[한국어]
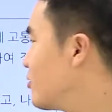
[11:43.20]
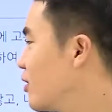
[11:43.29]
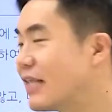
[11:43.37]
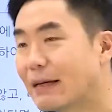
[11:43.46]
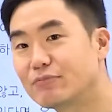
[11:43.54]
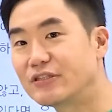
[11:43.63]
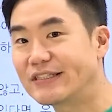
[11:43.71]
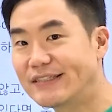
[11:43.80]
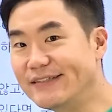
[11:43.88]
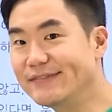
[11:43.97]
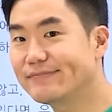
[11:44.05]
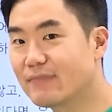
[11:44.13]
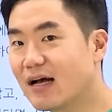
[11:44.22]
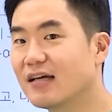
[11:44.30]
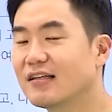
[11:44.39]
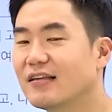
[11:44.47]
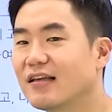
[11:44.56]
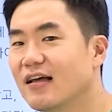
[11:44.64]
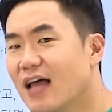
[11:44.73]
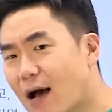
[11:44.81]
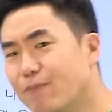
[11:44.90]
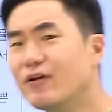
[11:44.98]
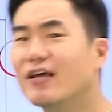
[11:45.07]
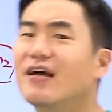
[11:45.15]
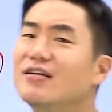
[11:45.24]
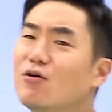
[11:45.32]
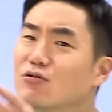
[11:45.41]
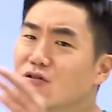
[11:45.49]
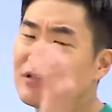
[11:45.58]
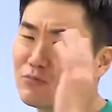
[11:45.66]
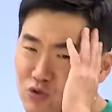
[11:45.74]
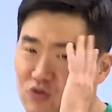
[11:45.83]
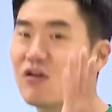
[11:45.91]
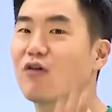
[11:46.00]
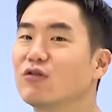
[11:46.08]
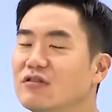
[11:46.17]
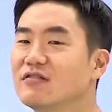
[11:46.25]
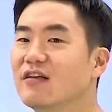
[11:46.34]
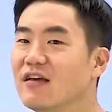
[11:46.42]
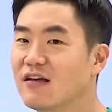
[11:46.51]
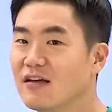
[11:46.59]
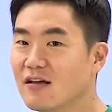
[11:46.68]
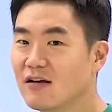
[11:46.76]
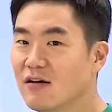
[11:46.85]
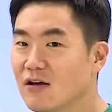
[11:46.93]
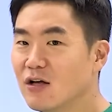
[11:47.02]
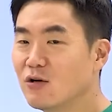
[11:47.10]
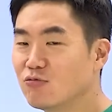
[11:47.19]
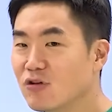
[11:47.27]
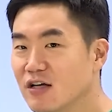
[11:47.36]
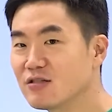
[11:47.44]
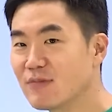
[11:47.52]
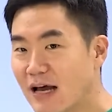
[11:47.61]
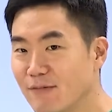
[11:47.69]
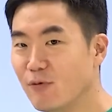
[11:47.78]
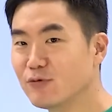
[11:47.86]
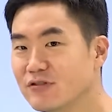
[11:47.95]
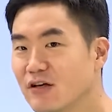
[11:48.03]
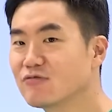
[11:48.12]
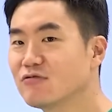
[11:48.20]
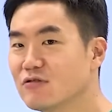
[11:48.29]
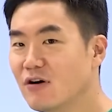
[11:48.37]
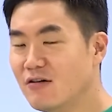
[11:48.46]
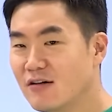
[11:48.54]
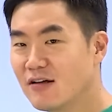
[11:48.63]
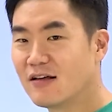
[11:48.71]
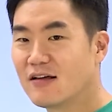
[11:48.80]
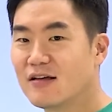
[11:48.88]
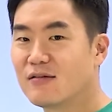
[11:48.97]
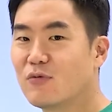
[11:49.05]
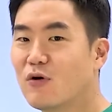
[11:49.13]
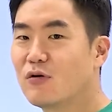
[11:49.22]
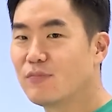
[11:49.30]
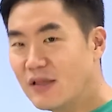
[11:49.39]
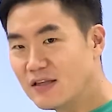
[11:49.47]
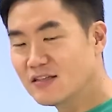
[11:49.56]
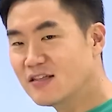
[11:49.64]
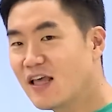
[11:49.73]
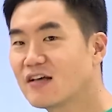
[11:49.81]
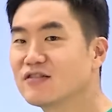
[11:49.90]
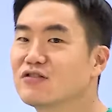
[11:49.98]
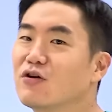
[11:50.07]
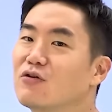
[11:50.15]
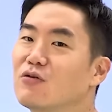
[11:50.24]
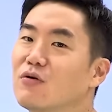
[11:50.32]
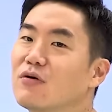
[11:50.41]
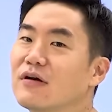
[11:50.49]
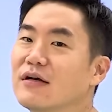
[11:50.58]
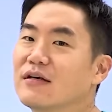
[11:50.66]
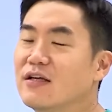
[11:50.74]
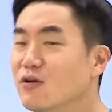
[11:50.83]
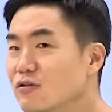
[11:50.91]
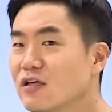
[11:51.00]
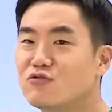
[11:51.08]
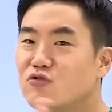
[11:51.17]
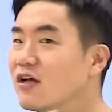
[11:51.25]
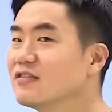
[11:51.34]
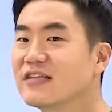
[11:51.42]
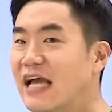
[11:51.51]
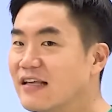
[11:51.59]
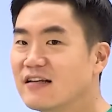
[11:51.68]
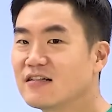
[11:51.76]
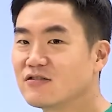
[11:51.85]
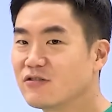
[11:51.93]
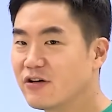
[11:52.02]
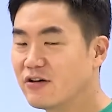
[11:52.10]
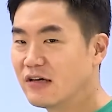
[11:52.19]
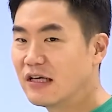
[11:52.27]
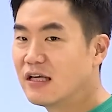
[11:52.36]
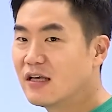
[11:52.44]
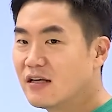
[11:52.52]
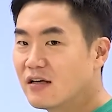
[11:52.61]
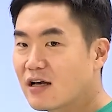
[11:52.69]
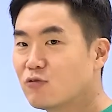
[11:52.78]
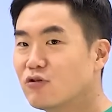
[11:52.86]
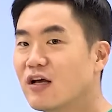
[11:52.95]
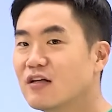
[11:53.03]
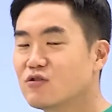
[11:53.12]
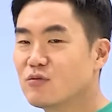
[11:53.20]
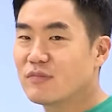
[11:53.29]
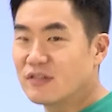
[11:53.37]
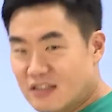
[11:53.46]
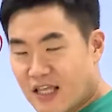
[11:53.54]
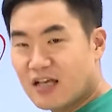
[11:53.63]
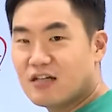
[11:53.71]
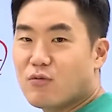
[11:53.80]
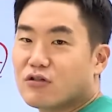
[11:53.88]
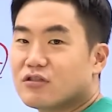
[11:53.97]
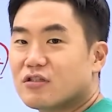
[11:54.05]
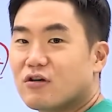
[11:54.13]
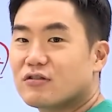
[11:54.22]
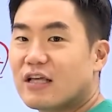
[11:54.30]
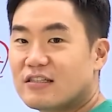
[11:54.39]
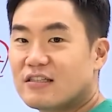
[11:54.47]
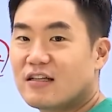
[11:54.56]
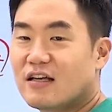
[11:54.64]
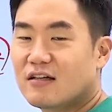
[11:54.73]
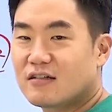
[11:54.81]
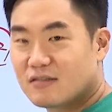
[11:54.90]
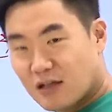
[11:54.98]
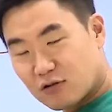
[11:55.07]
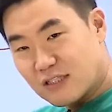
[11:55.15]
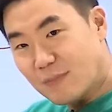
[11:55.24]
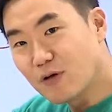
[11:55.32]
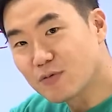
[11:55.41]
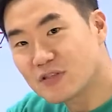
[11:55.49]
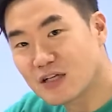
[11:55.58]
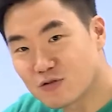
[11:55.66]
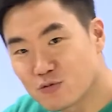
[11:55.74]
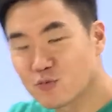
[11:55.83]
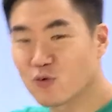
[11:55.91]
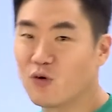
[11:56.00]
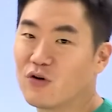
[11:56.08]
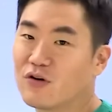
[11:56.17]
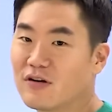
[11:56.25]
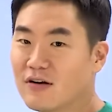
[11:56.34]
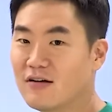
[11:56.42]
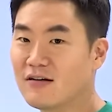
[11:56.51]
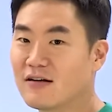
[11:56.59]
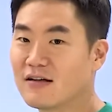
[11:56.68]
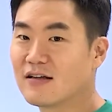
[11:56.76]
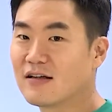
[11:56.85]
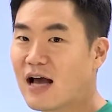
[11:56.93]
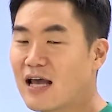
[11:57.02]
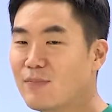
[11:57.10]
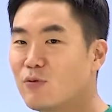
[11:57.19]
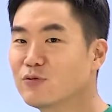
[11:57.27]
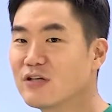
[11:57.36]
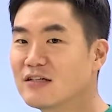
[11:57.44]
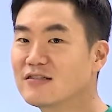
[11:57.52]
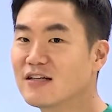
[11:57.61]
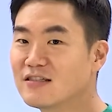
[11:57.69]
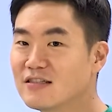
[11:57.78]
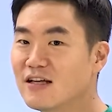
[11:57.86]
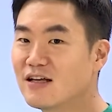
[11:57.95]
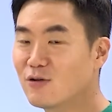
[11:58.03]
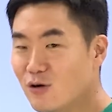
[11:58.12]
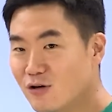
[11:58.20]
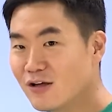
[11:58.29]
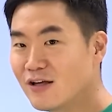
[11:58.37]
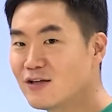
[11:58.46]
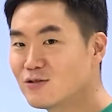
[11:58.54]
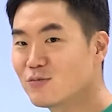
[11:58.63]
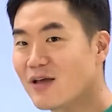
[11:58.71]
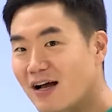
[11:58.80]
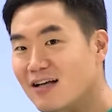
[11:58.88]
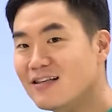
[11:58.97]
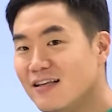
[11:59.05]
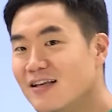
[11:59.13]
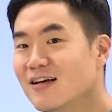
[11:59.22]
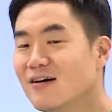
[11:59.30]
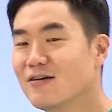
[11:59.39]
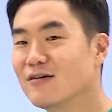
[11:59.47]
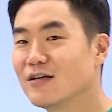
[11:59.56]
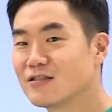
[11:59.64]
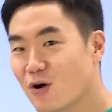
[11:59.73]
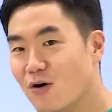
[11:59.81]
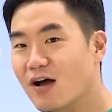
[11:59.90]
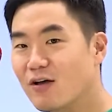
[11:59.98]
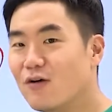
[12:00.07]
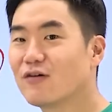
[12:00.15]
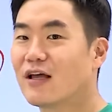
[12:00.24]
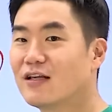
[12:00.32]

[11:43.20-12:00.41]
그런 나쁜 일을 막아야 된다. 아프리카에서 어떤 사람이 죽어가고 있는데 어? 우리가 지금 아이폰 사고 어? 뭐 맨날 스테이크 썰고 이런 게 중요한 게 아니라는 거예요. 그러니까 우리가 좀 스테이크 먹는 거 대신에 그냥 삼겹살 굽고 어? 아이폰 사는 대신에 어? 좀 약간 어? 저가형